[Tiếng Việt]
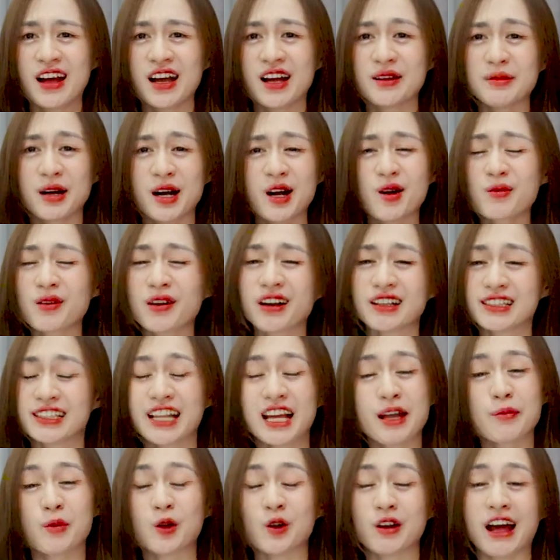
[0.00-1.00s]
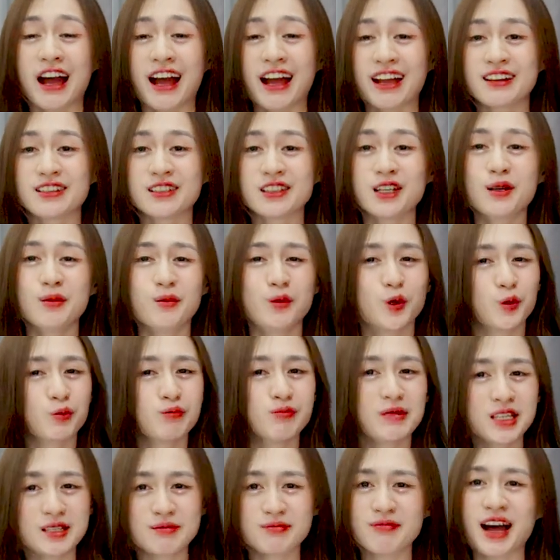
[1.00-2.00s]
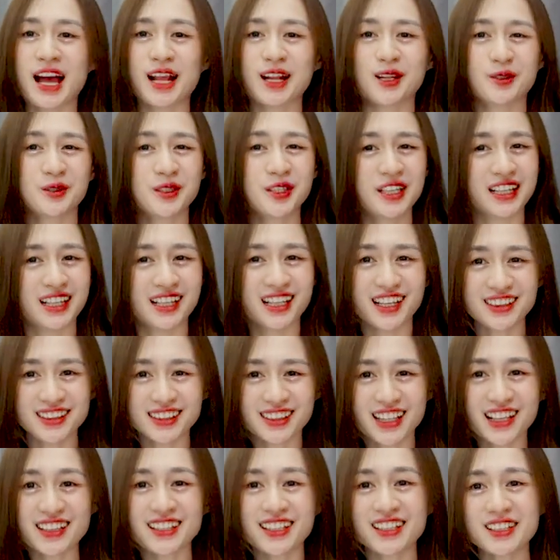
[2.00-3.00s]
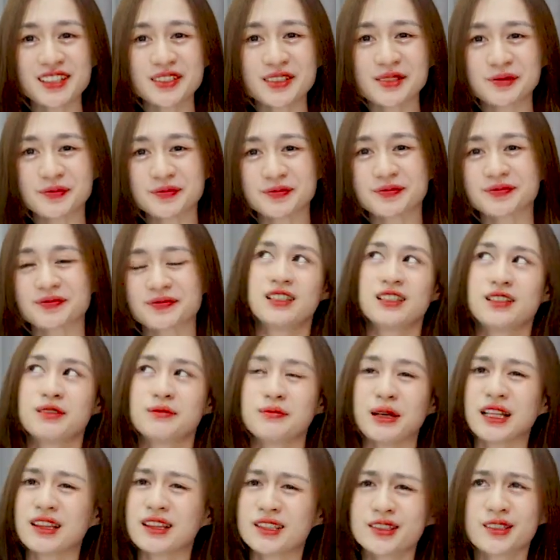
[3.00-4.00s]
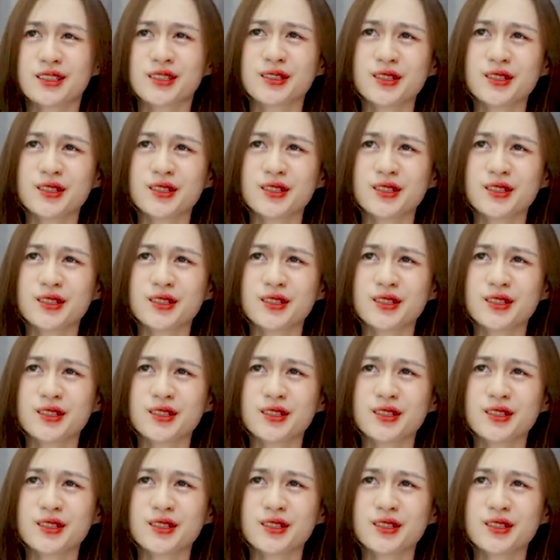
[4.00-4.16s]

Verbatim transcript: mà không cần thêm một ai nữa một mình bạn có thể cân tất ấy bạn tưởng